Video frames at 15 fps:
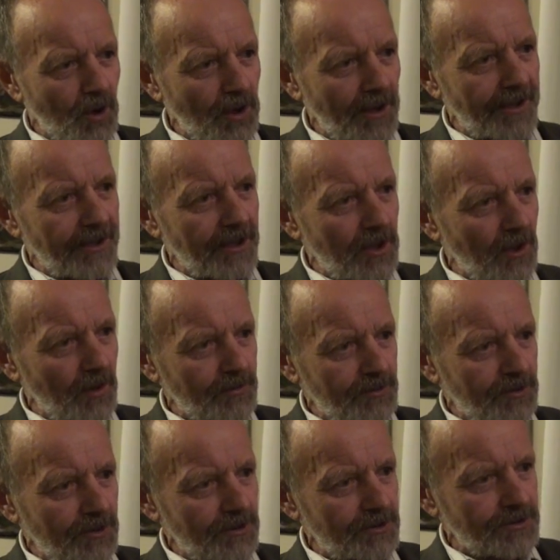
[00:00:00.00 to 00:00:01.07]
kolei,
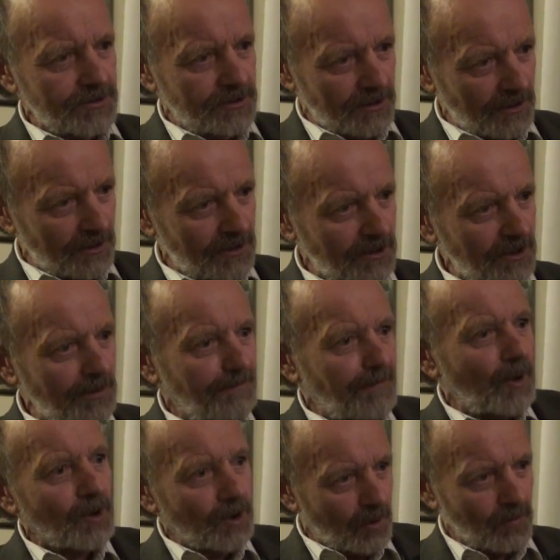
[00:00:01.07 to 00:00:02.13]
lotnisk i tych
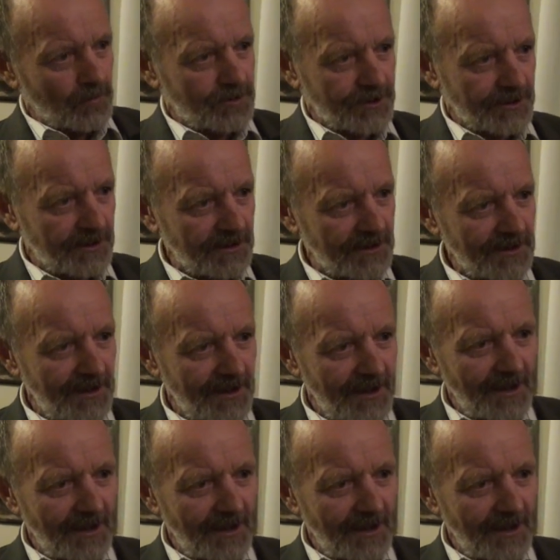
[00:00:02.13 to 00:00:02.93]
połączeń,